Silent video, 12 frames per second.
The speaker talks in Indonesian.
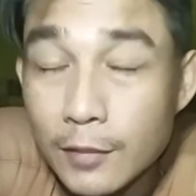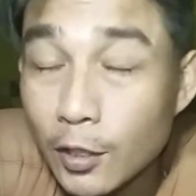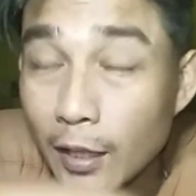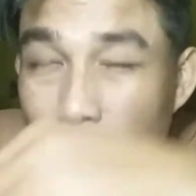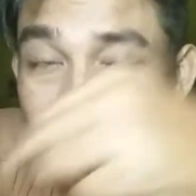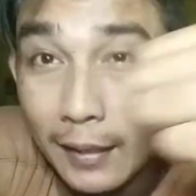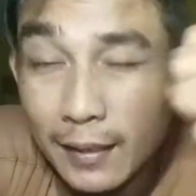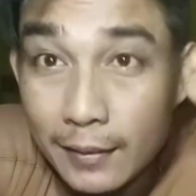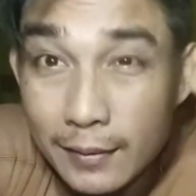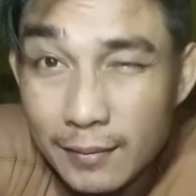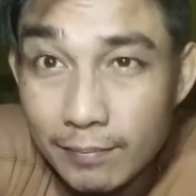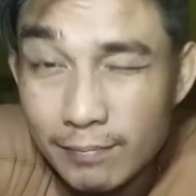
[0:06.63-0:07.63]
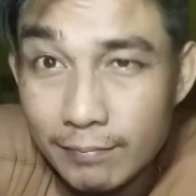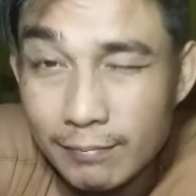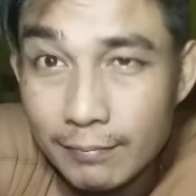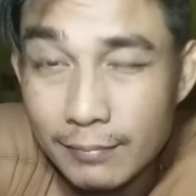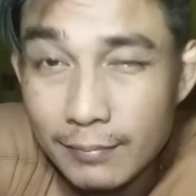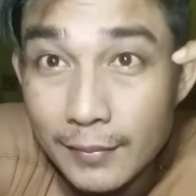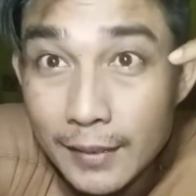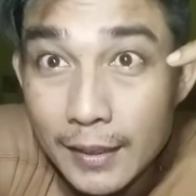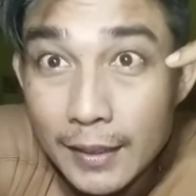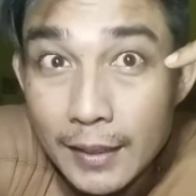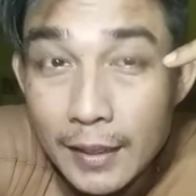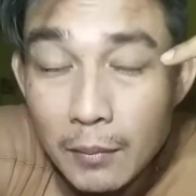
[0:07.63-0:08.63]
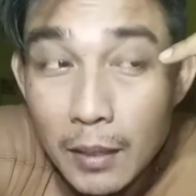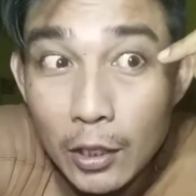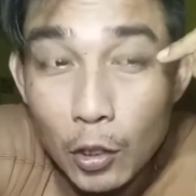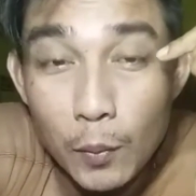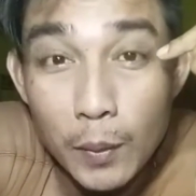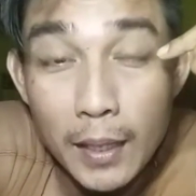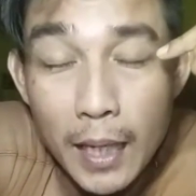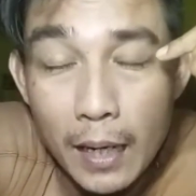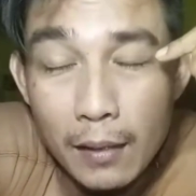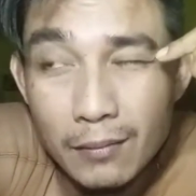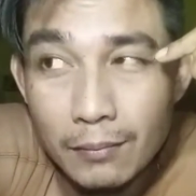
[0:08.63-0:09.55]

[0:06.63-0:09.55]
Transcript: Tuh kan geng Mata aku bergerak